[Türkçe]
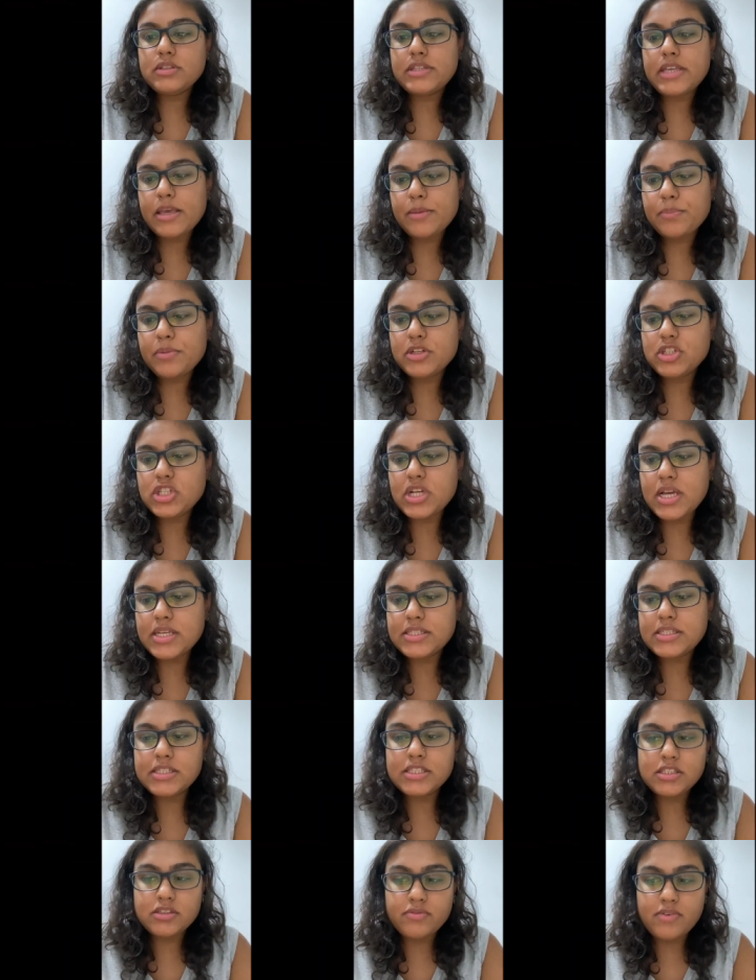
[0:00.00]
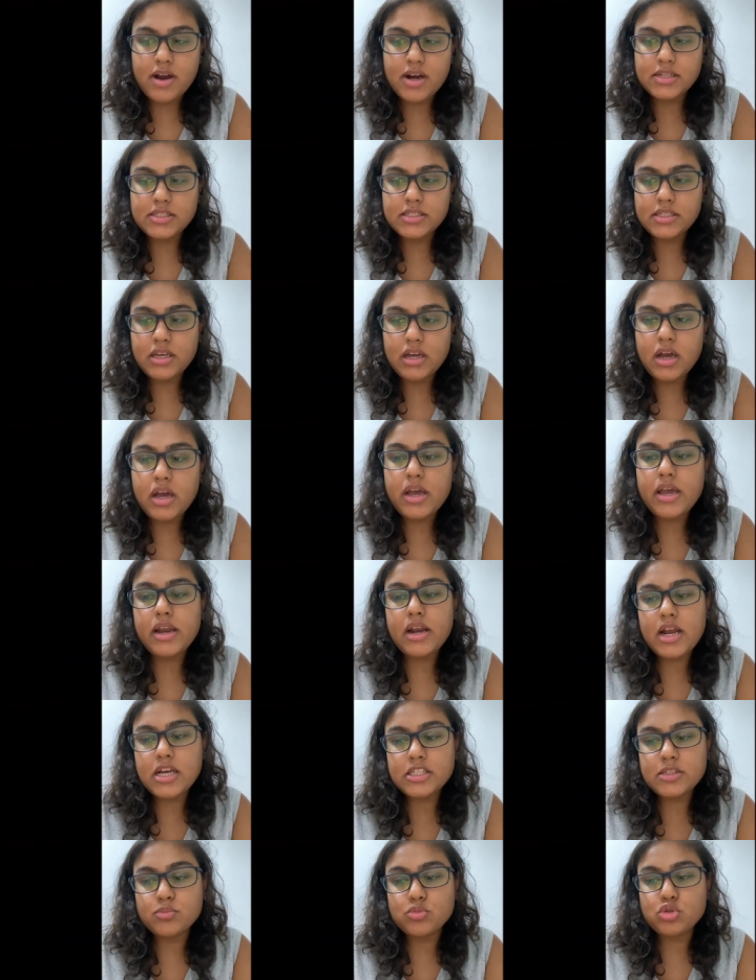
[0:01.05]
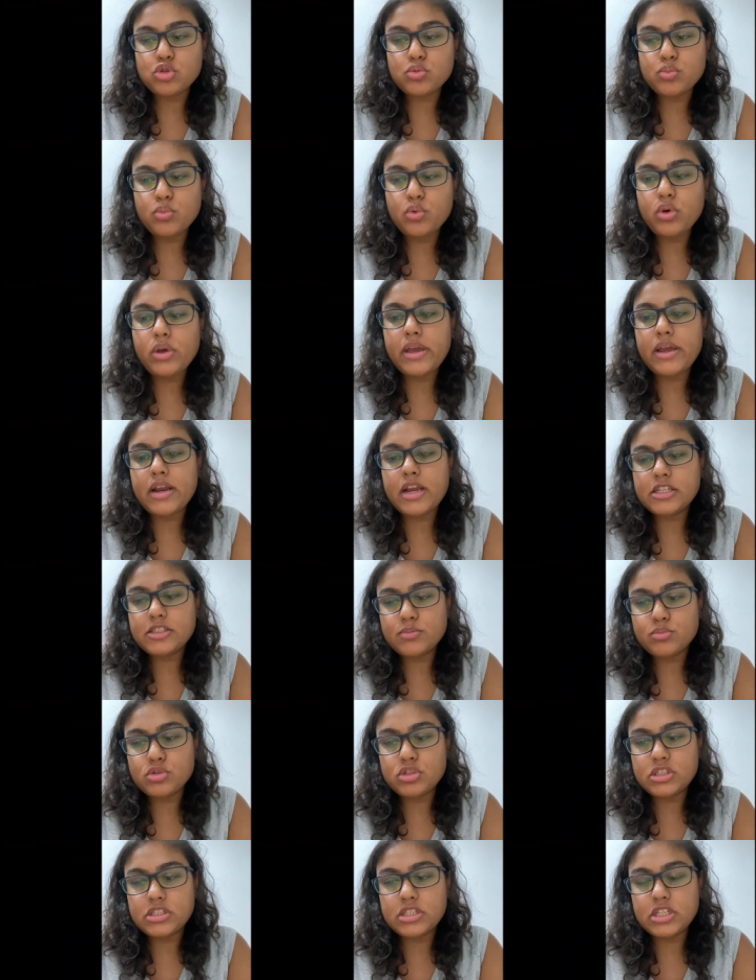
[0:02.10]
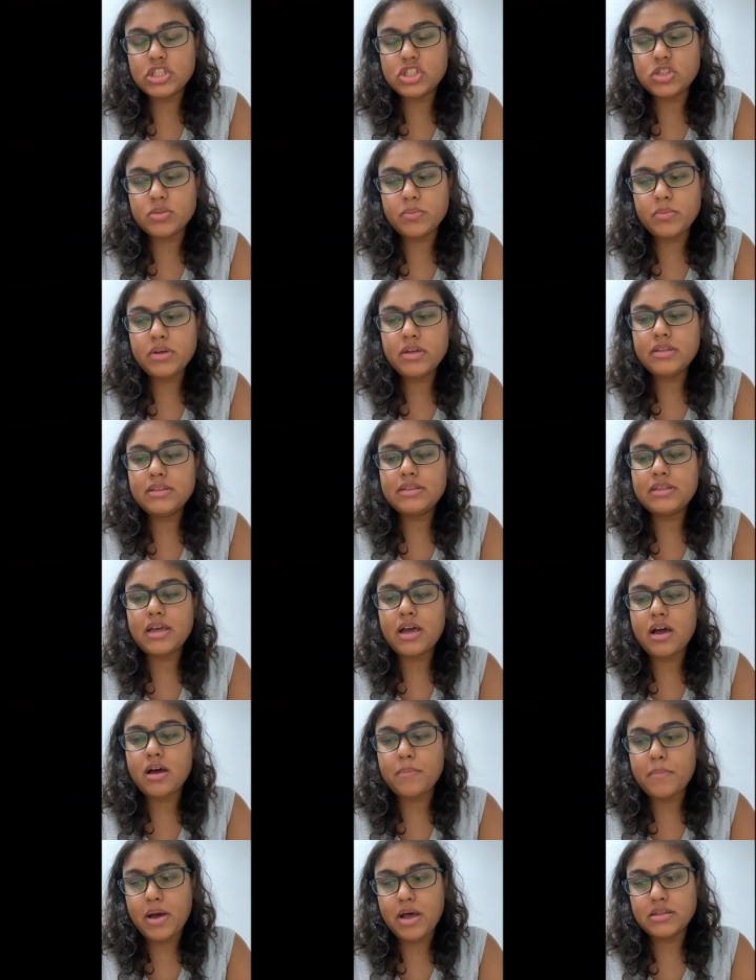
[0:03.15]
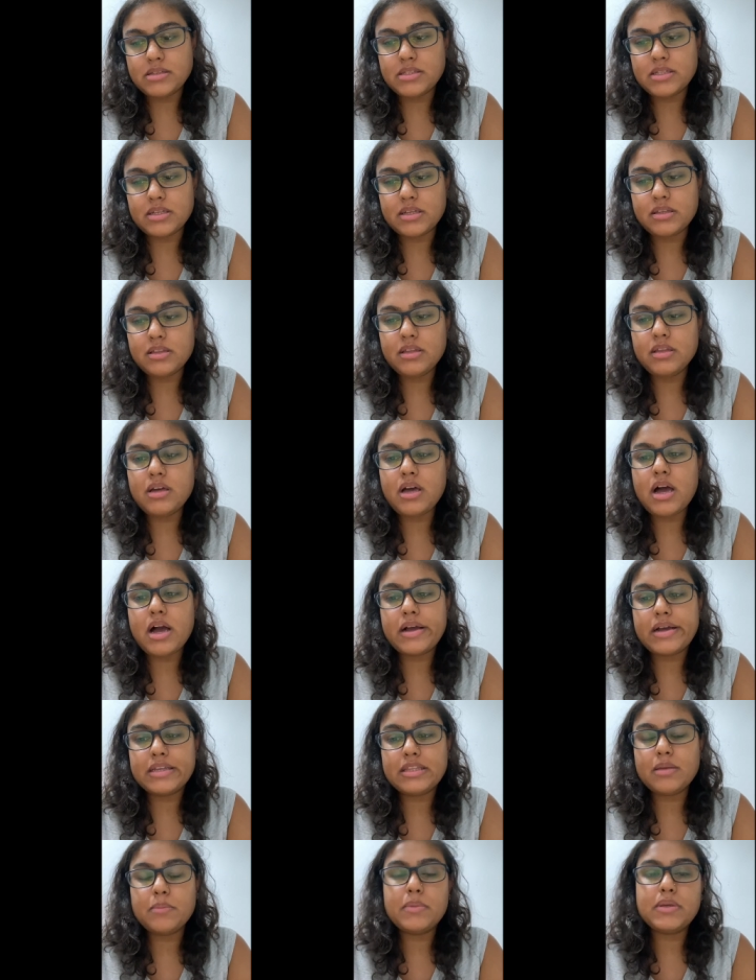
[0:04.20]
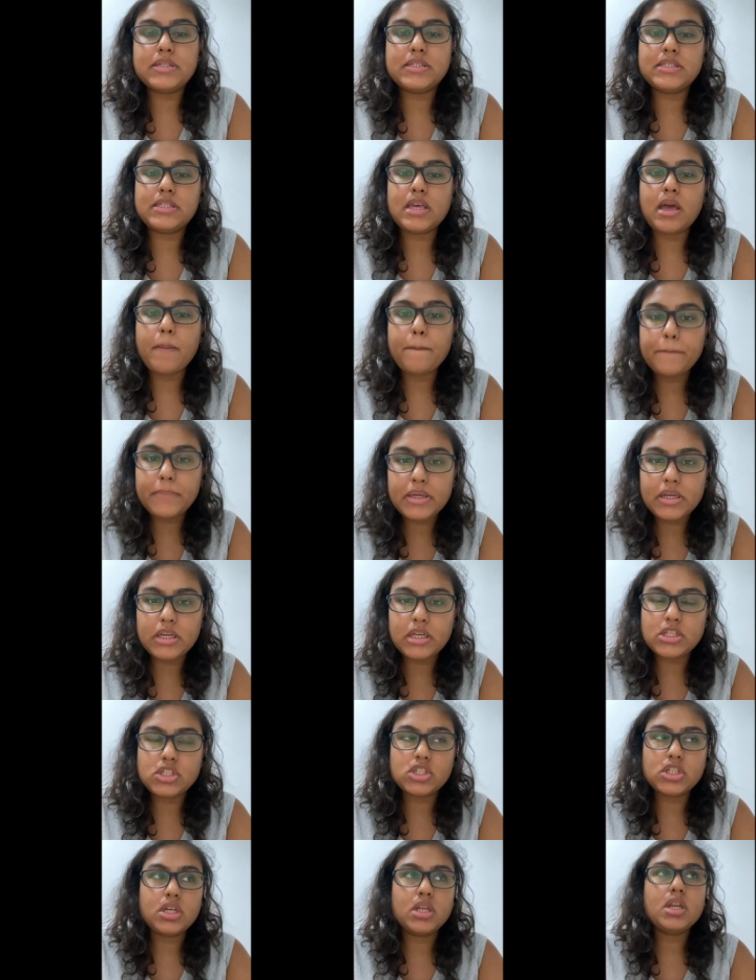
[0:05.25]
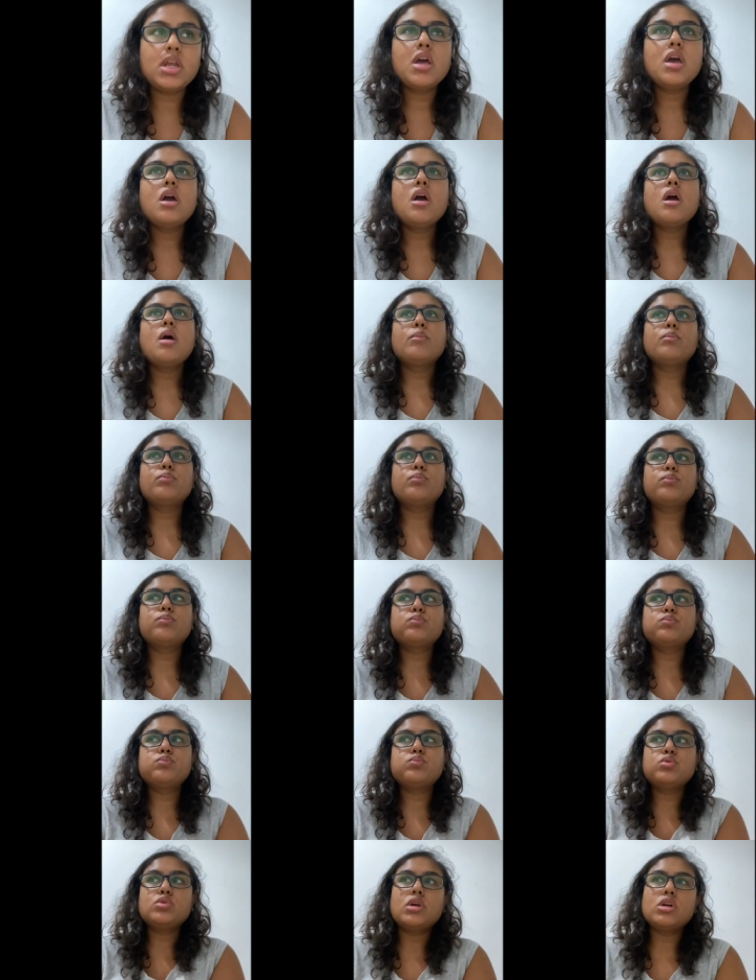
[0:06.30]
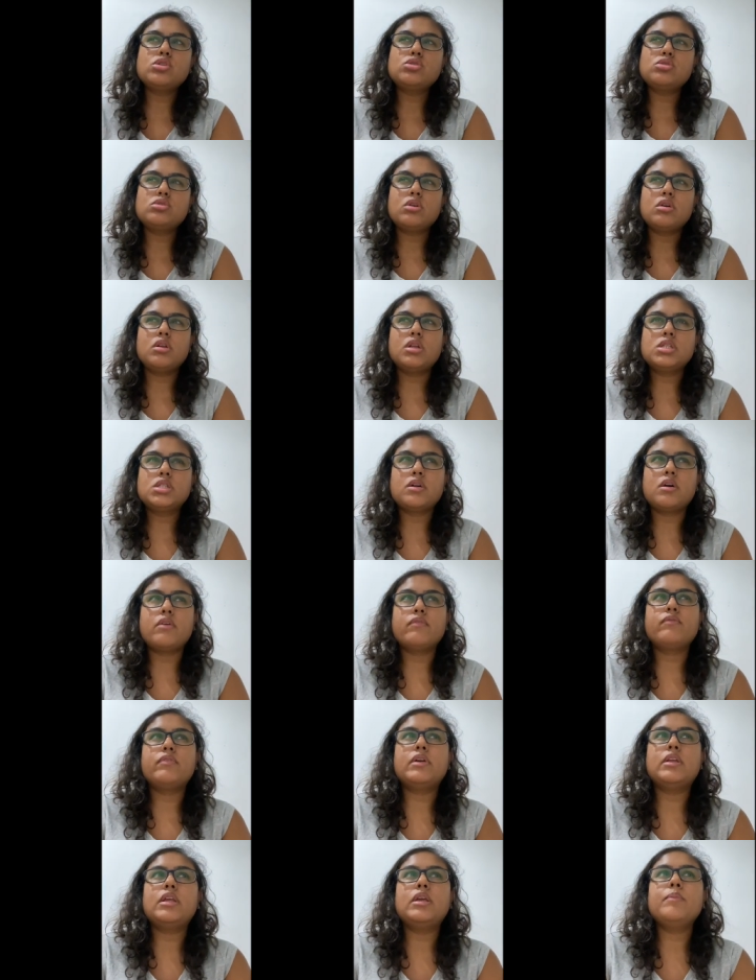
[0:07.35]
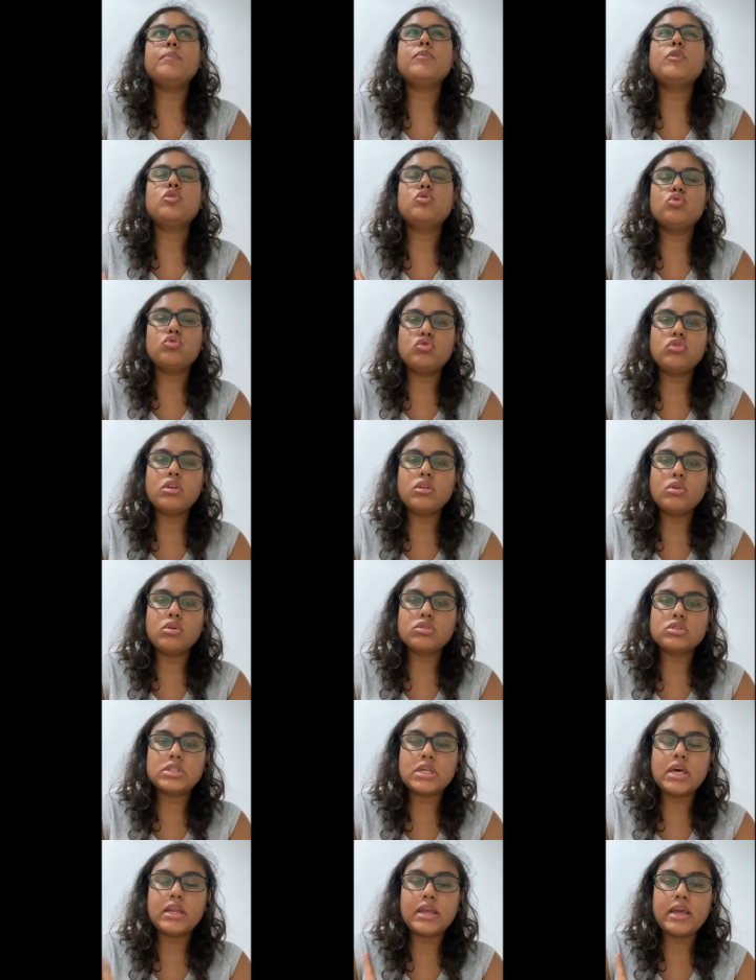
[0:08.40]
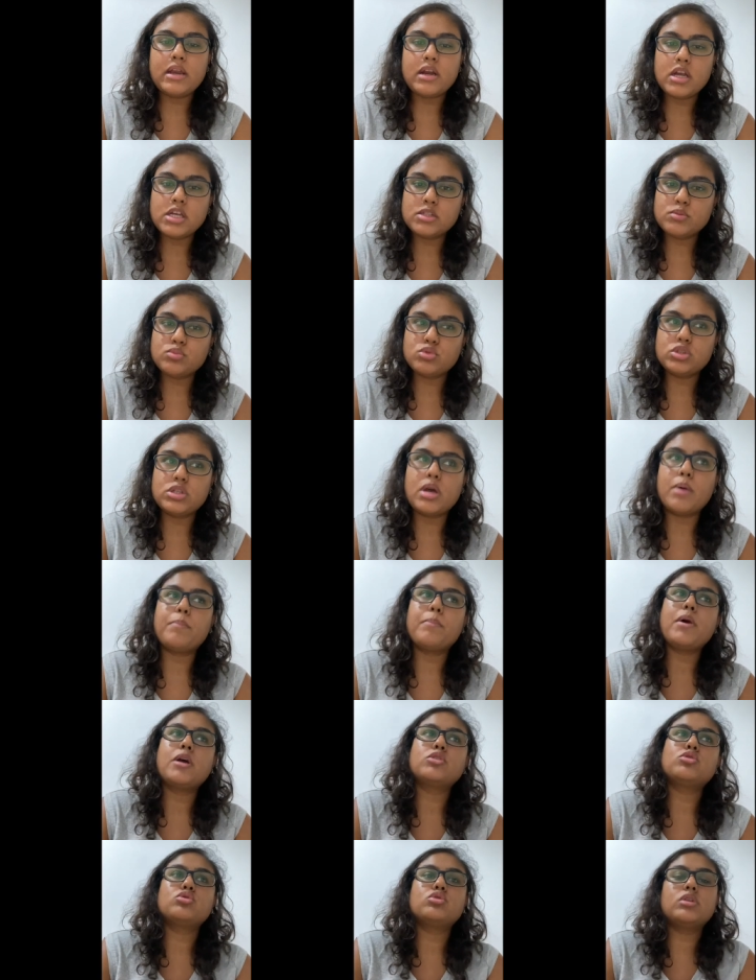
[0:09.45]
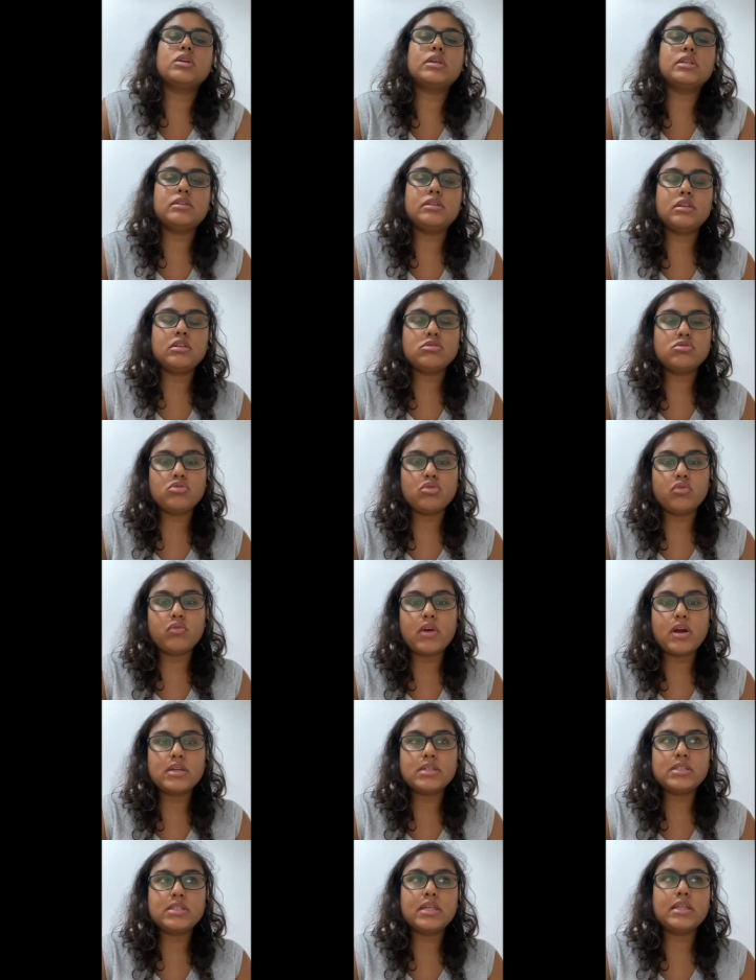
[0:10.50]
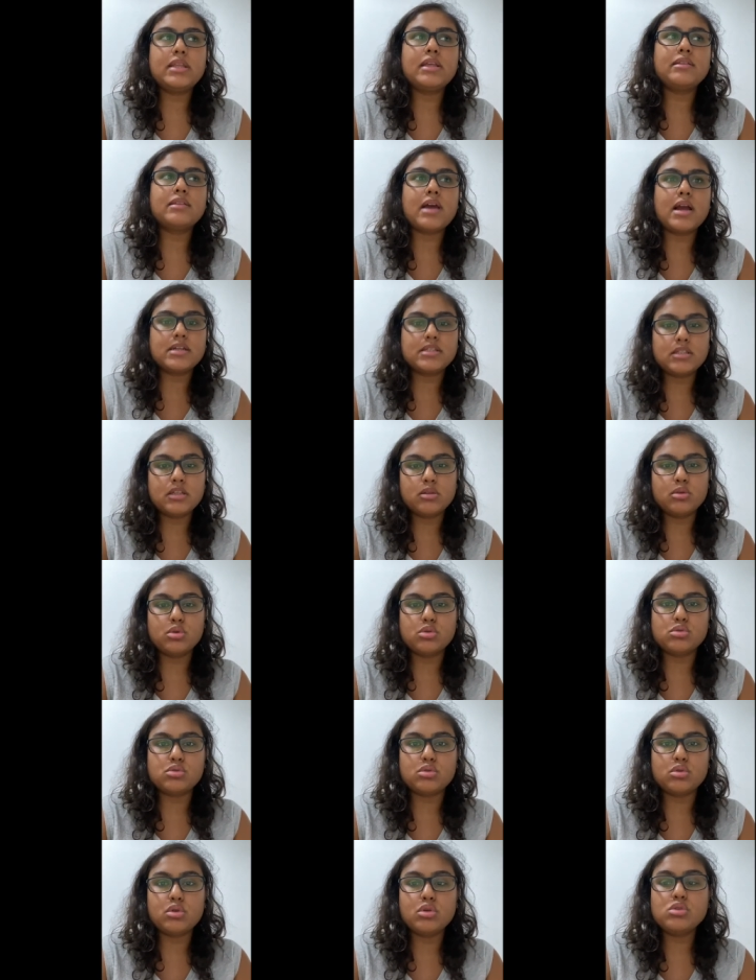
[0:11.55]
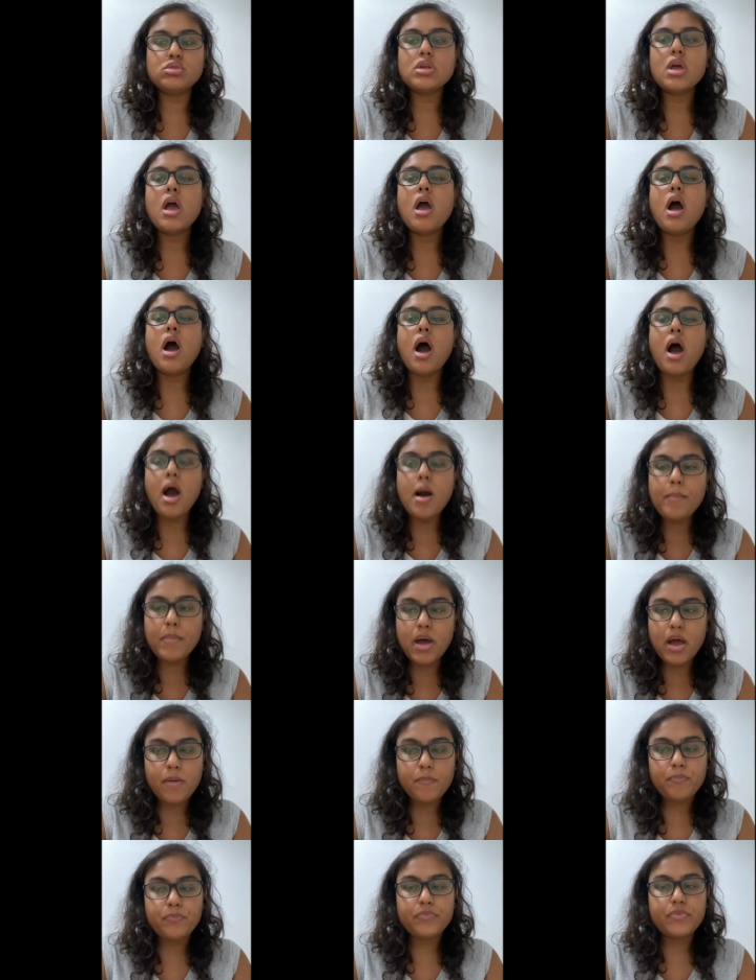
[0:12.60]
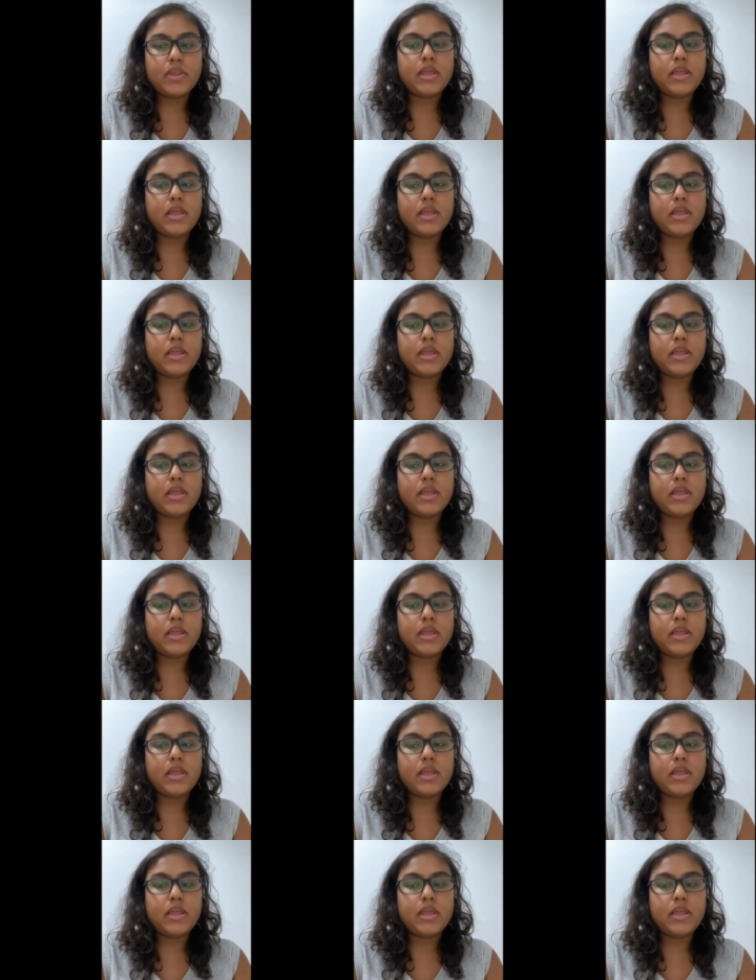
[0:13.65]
tek bir şansınız varsa Erasmus mu Erasmus stajı mı daha mantıklı akademi isteyen biri için? Buna şöyle cevap vereyim. %90 Erasmus yapmak. Çünkü gittiğiniz üniversitede ders alıyorsunuz. Ama